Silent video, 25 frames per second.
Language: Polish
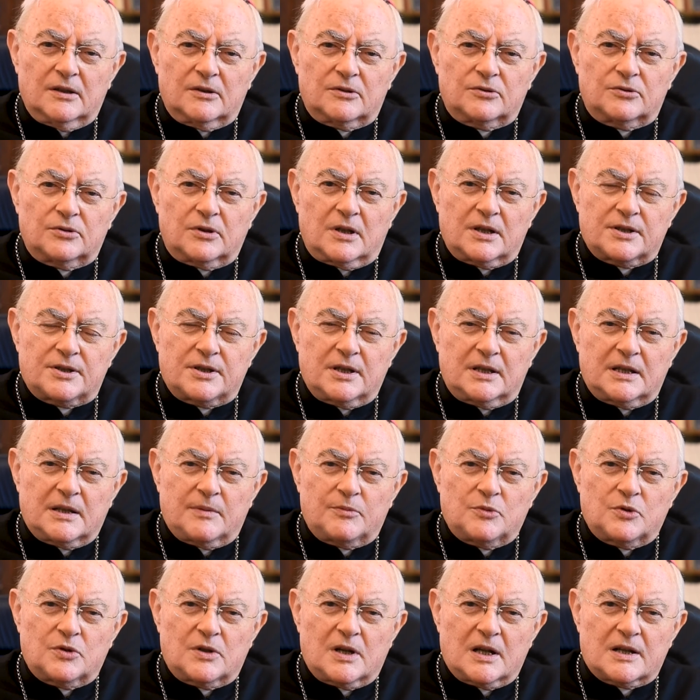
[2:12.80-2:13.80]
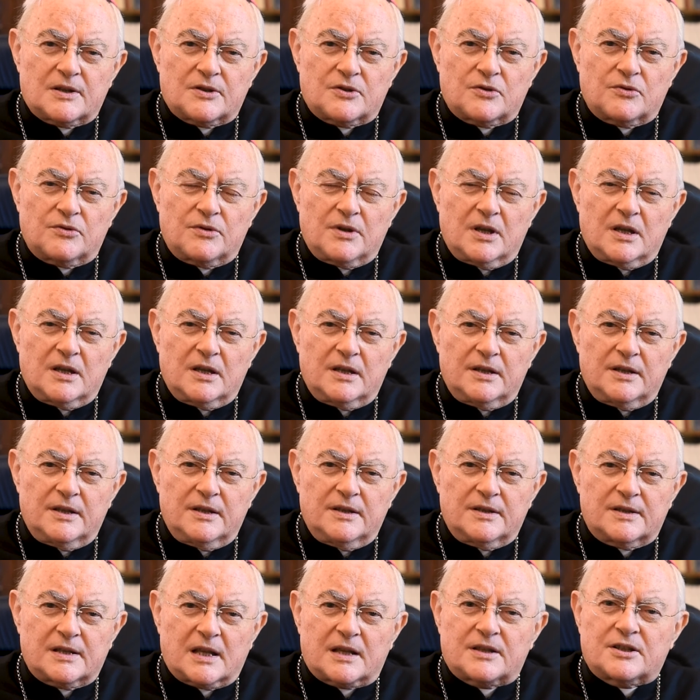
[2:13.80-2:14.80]
która się nam ukazuje
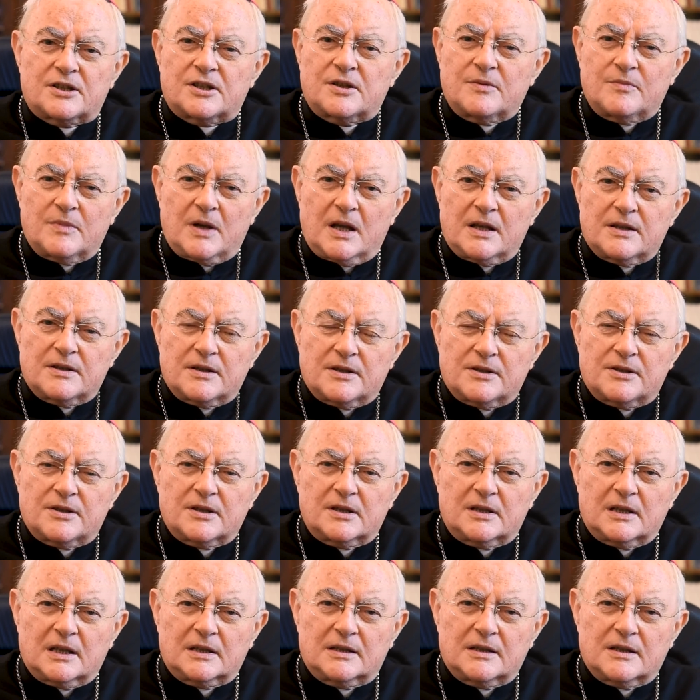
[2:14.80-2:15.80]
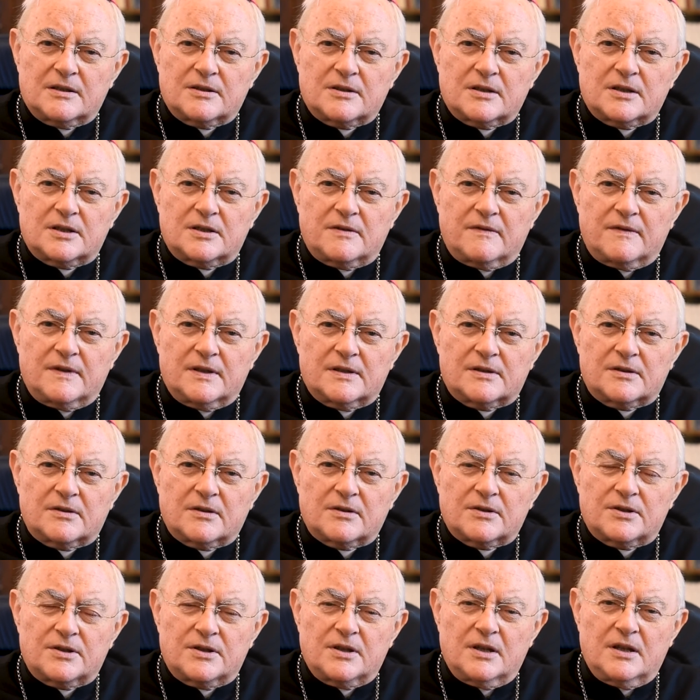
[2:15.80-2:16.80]
i zatrzymanie się na tej
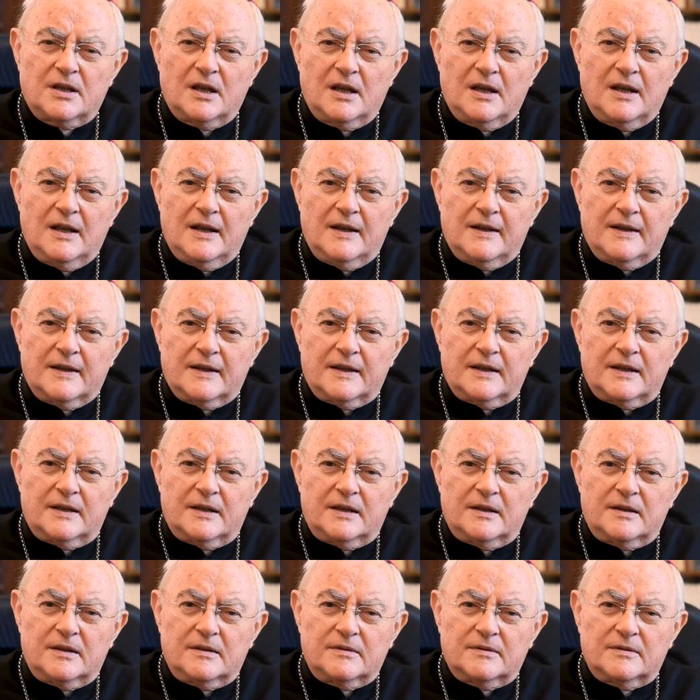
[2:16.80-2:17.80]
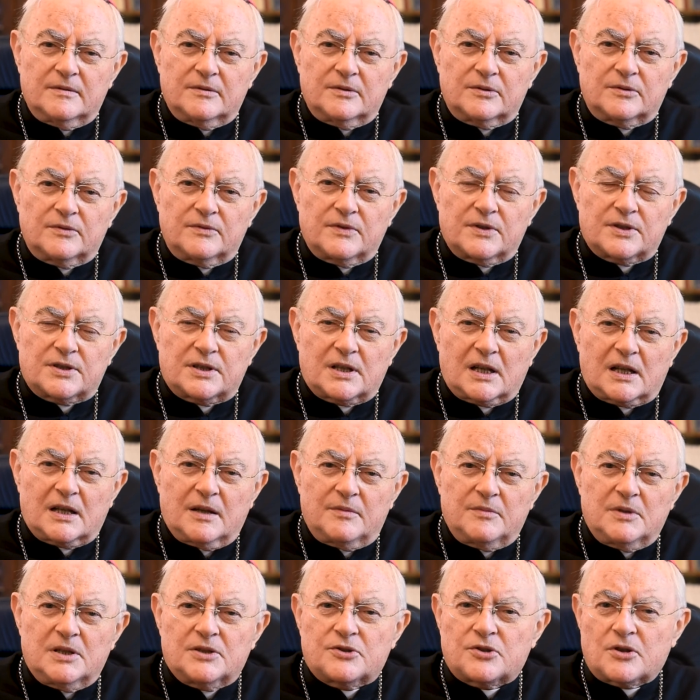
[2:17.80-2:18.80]
rzeczywistości i również
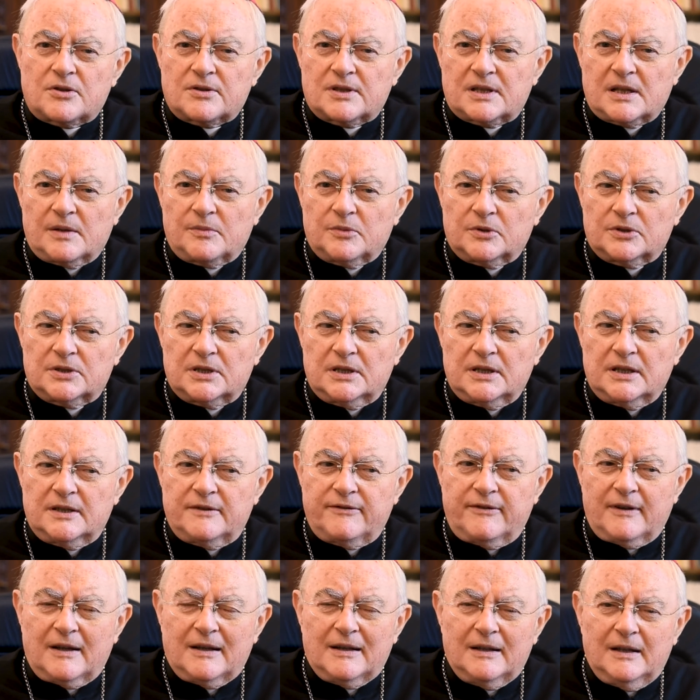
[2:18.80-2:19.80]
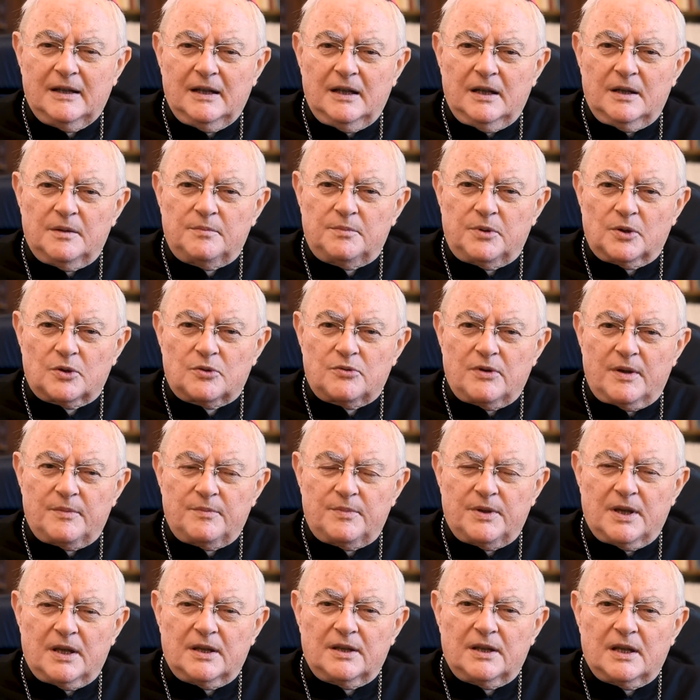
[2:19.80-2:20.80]
taka milcząca modlitwa
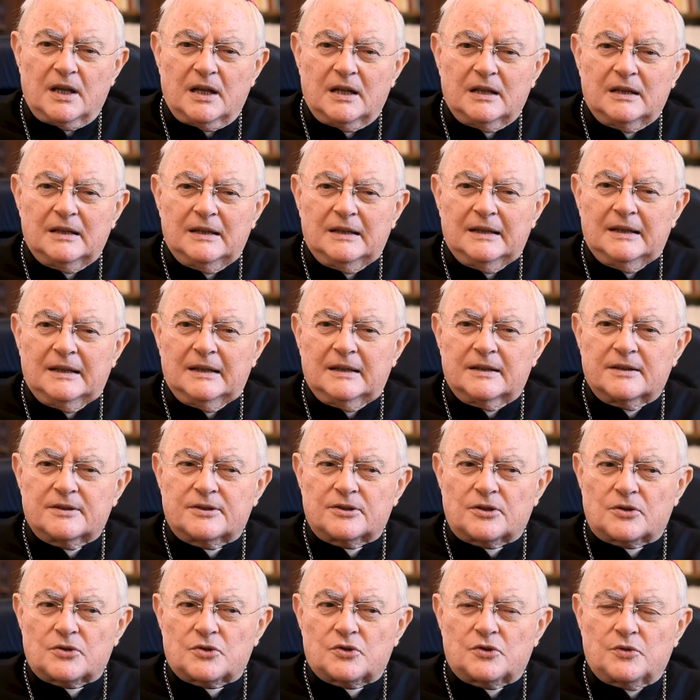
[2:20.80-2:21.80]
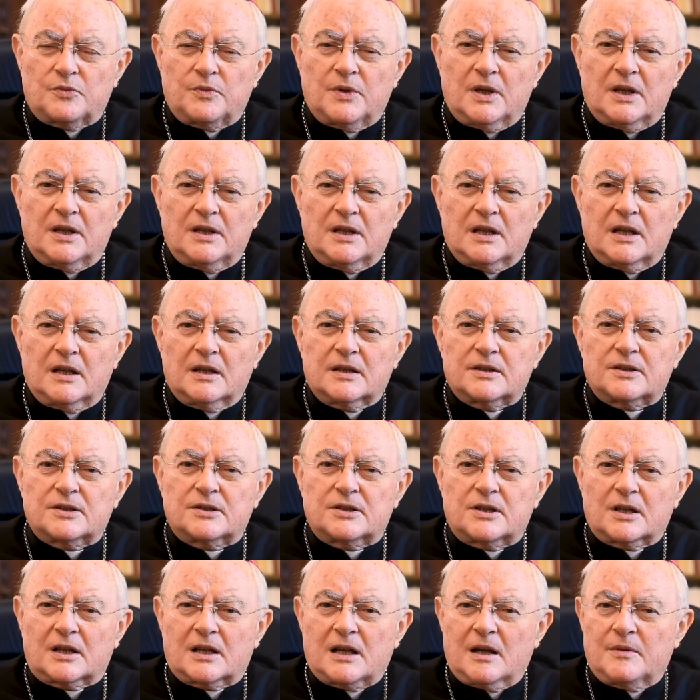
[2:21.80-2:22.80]
pogłębienia, zrozumienia.
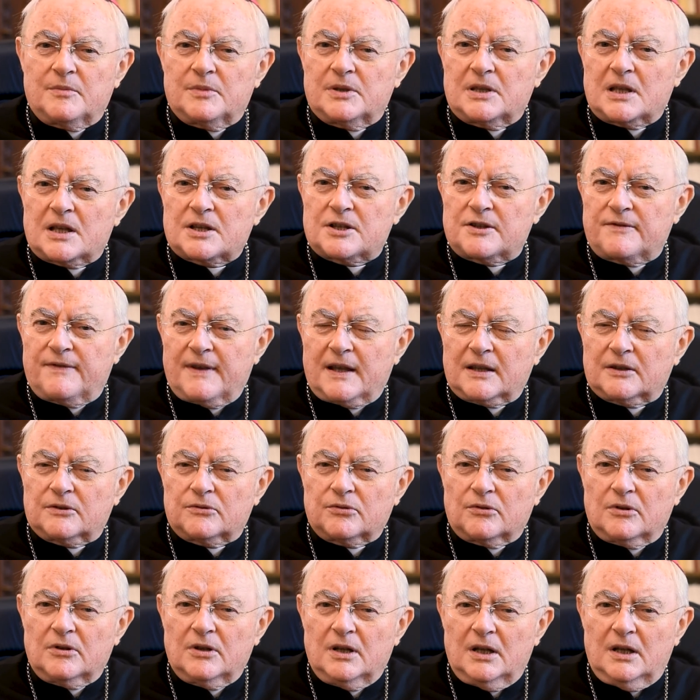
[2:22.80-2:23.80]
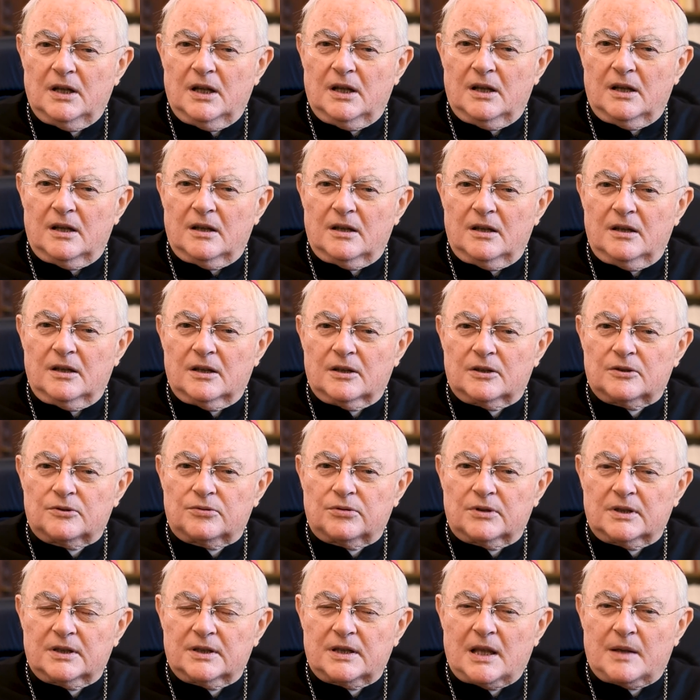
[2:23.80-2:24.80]
Czekamy na światło, e,
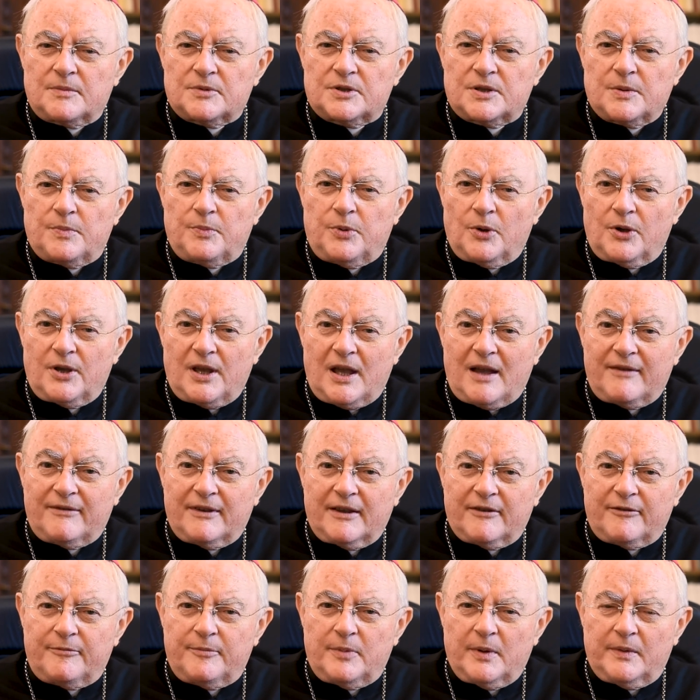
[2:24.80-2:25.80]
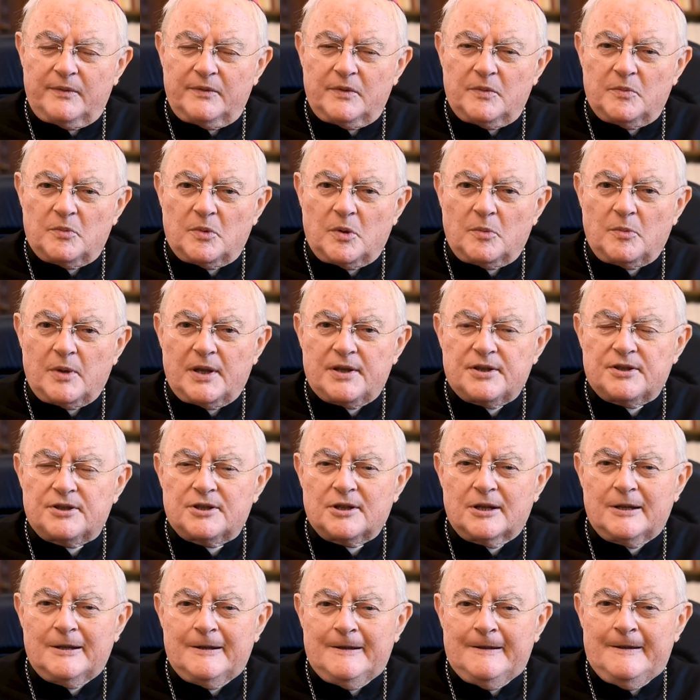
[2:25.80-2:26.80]
które nam się pojawia w pewnym
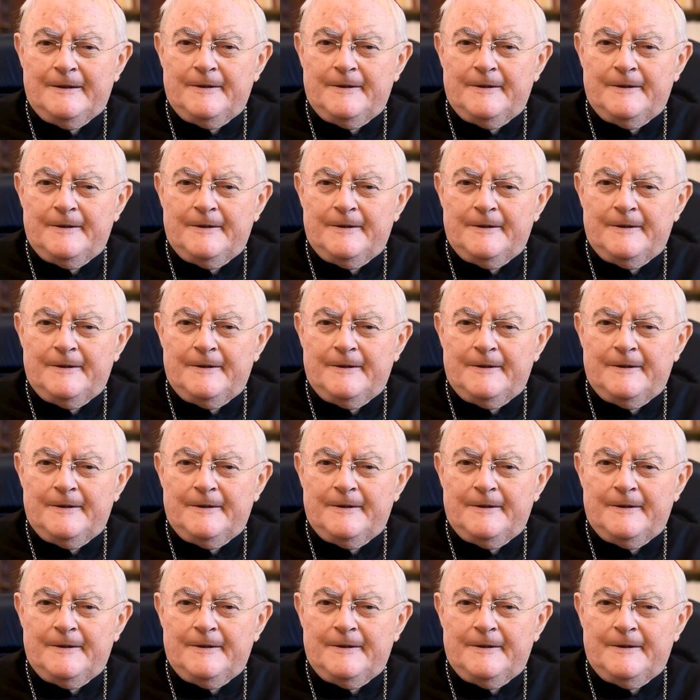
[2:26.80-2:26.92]
momencie.